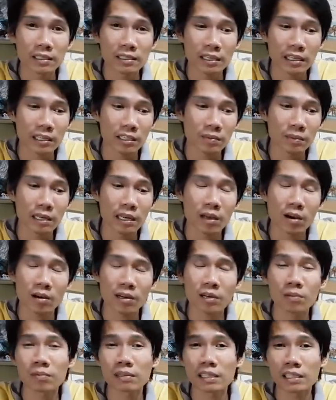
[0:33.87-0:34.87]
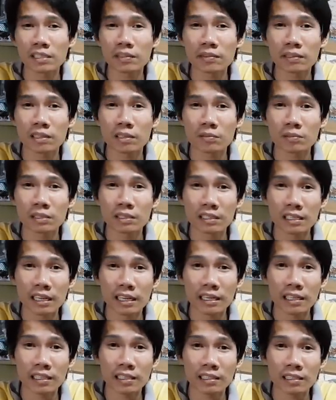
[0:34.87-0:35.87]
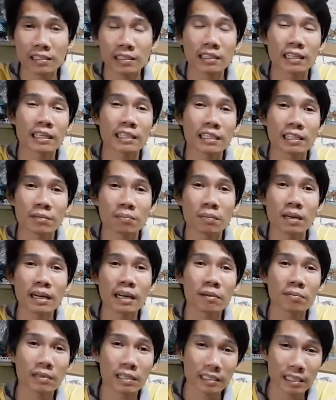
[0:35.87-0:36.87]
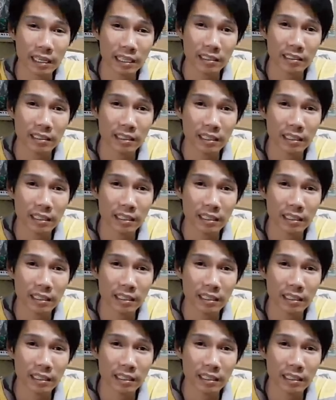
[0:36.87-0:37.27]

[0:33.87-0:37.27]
hay nó bị lọt không khí vào trong đường dây nó gây ra mất áp lực thắt